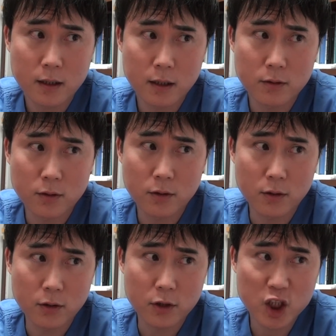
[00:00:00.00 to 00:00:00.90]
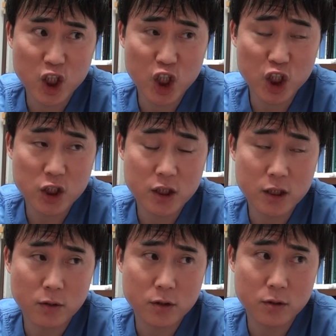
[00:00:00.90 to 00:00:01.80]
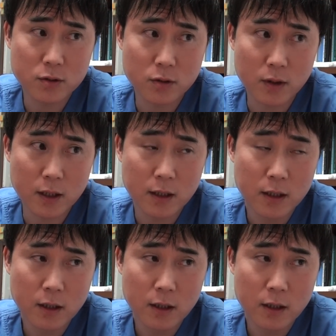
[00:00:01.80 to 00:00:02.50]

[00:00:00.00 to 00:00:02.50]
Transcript: あの禁止の手術とか